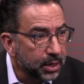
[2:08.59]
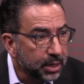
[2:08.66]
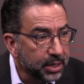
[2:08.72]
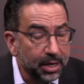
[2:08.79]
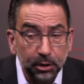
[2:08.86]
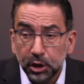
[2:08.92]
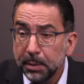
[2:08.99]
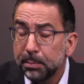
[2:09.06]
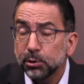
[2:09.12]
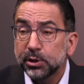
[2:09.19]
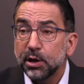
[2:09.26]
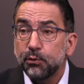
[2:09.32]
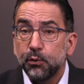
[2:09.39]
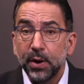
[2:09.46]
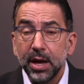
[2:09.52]
Y el tipo
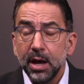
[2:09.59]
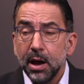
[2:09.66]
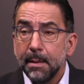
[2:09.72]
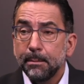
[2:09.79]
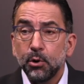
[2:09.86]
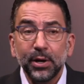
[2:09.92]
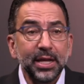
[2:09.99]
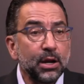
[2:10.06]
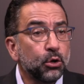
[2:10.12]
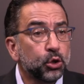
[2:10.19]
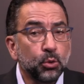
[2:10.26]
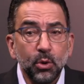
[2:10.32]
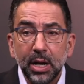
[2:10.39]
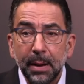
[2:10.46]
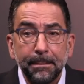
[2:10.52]
se fue porque ya no
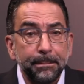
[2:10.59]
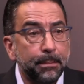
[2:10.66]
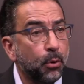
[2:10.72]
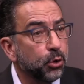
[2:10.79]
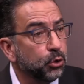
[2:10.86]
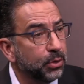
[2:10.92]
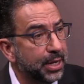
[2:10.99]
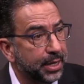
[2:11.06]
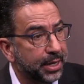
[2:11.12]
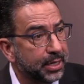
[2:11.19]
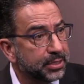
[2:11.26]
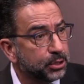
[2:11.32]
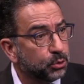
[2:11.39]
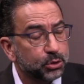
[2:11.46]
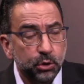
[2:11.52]
tuvo el apoyo del
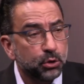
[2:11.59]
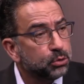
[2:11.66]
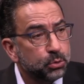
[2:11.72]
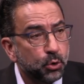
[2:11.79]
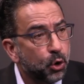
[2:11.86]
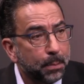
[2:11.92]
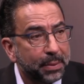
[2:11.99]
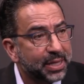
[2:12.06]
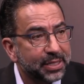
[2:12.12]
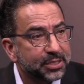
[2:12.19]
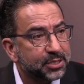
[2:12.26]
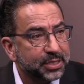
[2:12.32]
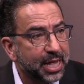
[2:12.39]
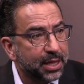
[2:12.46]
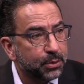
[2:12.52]
ejército. Eso no es un golpe de
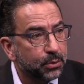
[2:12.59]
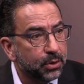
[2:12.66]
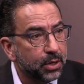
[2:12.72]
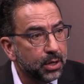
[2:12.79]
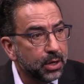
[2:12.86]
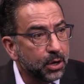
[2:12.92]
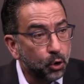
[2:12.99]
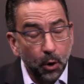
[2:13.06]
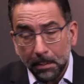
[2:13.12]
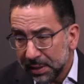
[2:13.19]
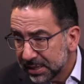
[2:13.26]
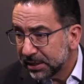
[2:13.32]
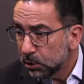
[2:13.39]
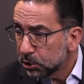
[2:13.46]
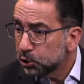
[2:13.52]
Estado. Golpe
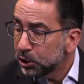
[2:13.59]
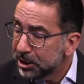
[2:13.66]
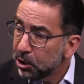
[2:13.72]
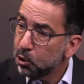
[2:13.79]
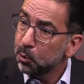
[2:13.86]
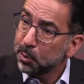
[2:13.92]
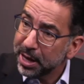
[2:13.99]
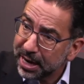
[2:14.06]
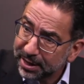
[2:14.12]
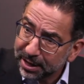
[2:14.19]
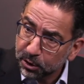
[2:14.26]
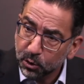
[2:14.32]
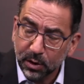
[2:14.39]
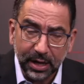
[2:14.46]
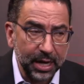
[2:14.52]
de Estado si se lo hubiera
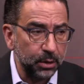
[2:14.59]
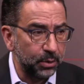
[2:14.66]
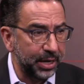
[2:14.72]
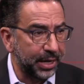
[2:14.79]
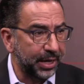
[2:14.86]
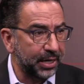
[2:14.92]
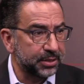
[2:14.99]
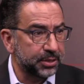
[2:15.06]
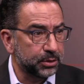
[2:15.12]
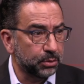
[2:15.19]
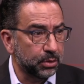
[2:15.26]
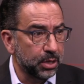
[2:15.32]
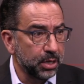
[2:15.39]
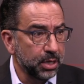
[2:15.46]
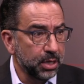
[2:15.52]
derrocado el
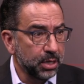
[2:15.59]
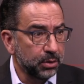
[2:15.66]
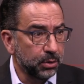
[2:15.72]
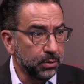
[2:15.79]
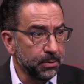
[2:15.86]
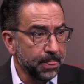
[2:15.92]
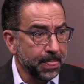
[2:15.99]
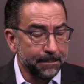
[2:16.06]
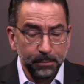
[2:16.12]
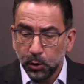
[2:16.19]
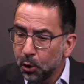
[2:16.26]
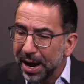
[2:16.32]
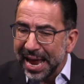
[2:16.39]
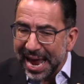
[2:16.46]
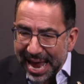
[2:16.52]
ejército, ¿no?
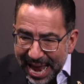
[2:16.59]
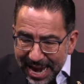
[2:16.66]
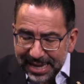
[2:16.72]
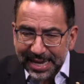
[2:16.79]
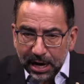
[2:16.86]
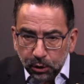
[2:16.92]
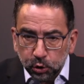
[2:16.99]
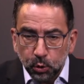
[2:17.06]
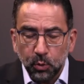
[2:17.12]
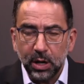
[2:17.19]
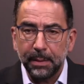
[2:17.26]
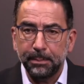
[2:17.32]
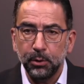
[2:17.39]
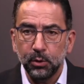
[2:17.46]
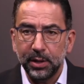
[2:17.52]
No, él ya no tuvo el
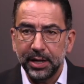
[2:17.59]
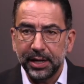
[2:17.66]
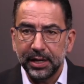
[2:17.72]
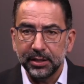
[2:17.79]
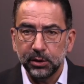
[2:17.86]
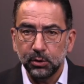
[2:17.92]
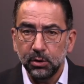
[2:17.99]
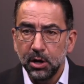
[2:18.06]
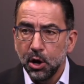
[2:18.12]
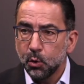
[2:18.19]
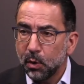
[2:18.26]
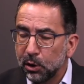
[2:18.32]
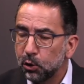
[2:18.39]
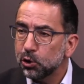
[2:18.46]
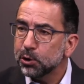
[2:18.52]
apoyo del ejército
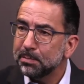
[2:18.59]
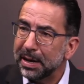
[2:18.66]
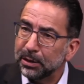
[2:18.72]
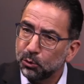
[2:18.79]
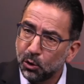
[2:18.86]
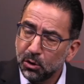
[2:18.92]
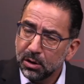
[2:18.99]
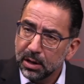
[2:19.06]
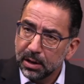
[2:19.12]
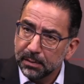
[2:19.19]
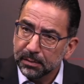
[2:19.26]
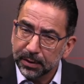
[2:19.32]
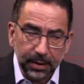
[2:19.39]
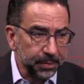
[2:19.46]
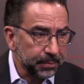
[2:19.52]
cuando los mandó
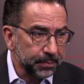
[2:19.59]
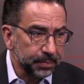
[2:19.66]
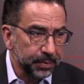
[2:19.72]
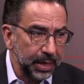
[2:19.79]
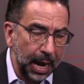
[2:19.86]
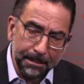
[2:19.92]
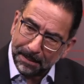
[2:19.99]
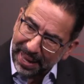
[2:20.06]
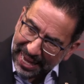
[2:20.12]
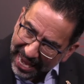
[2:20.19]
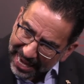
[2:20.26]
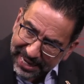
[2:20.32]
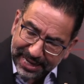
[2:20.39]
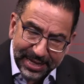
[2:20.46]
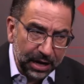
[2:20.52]
¿sí? a
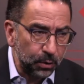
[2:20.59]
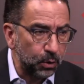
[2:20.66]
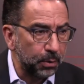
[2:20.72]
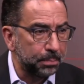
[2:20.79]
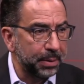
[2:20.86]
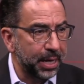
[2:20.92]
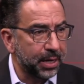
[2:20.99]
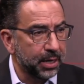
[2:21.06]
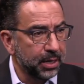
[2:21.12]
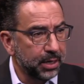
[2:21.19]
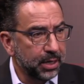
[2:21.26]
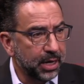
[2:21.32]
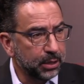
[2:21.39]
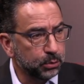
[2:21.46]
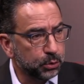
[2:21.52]
pegarle y a golpear
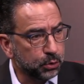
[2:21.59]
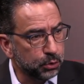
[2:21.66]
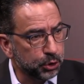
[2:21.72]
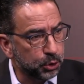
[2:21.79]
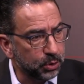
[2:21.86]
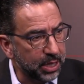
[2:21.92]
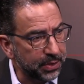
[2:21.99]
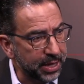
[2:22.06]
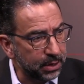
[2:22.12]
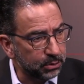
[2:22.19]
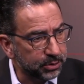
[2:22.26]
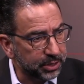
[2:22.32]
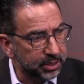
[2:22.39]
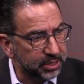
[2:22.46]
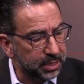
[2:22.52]
a sus
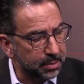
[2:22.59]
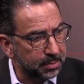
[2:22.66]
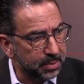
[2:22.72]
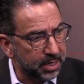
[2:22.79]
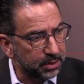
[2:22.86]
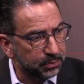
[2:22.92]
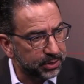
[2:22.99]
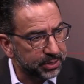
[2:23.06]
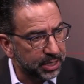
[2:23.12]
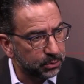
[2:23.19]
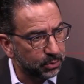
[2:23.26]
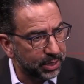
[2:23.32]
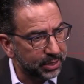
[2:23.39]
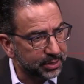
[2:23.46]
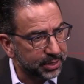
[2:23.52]
conciudadanos que se estaban
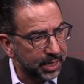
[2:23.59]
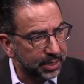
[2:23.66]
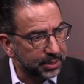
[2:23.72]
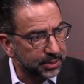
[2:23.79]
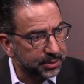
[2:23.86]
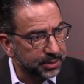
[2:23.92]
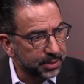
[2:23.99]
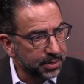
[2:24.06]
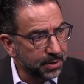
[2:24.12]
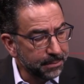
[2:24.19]
manifestando en las calles.